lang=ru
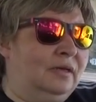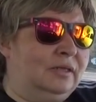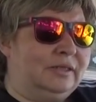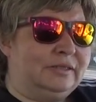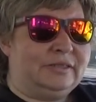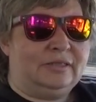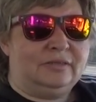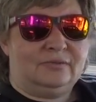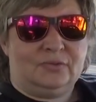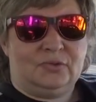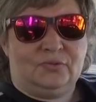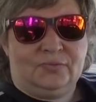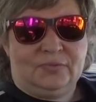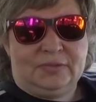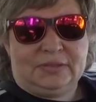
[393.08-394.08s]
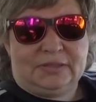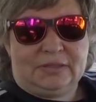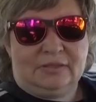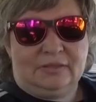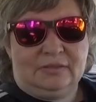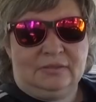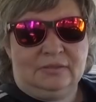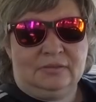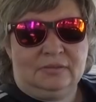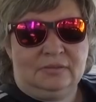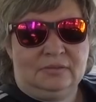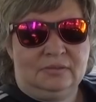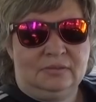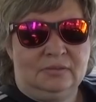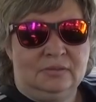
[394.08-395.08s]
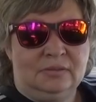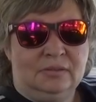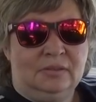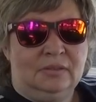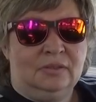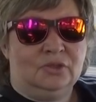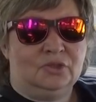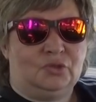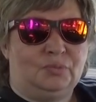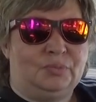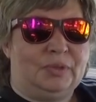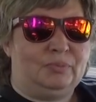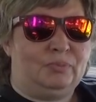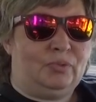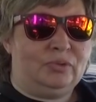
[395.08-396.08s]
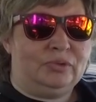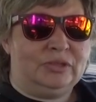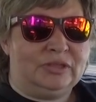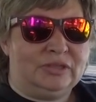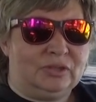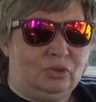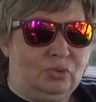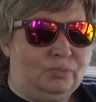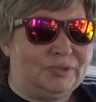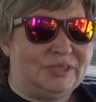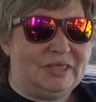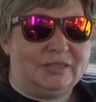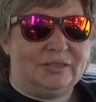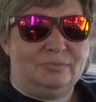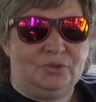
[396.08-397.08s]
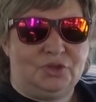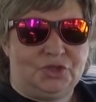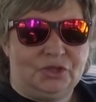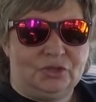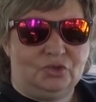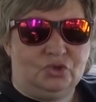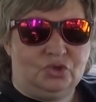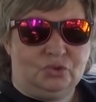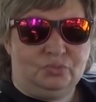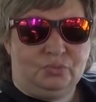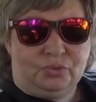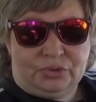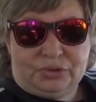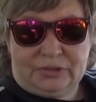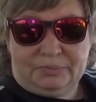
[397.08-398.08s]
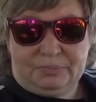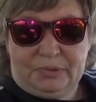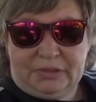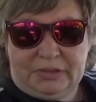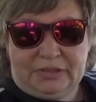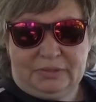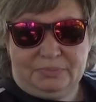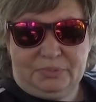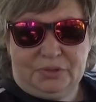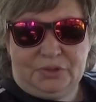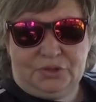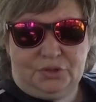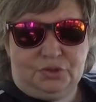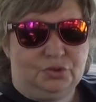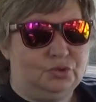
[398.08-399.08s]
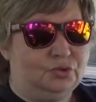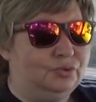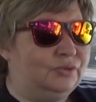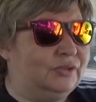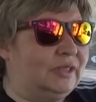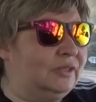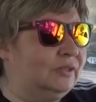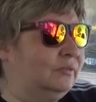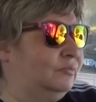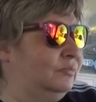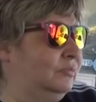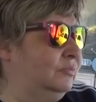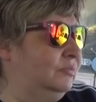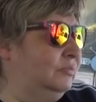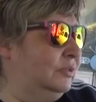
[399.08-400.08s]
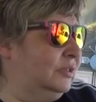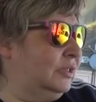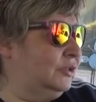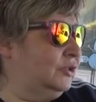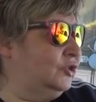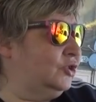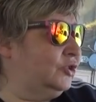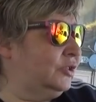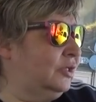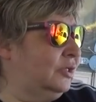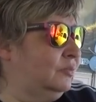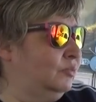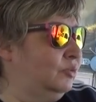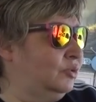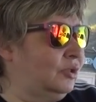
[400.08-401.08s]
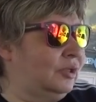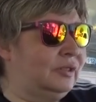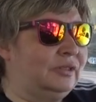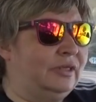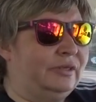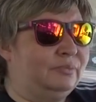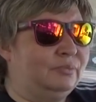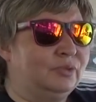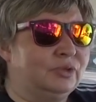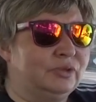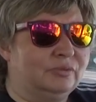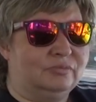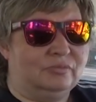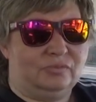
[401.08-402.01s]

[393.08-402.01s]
если это все фикция количество переполненных групп. С этим сейчас уже борется. Перетерпите чуть-чуть, вся эта методическая работа рано или поздно